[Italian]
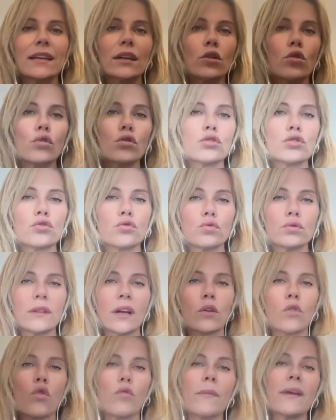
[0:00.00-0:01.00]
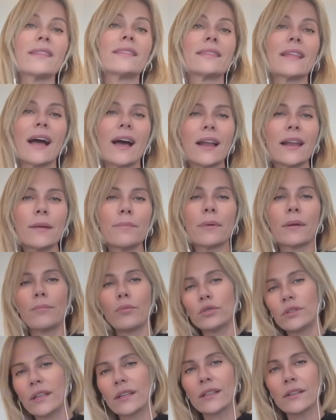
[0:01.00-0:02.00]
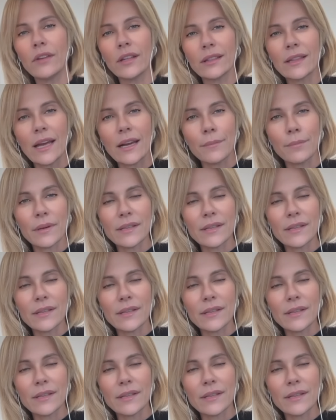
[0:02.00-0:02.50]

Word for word: riconosciuta come tale per poter diventare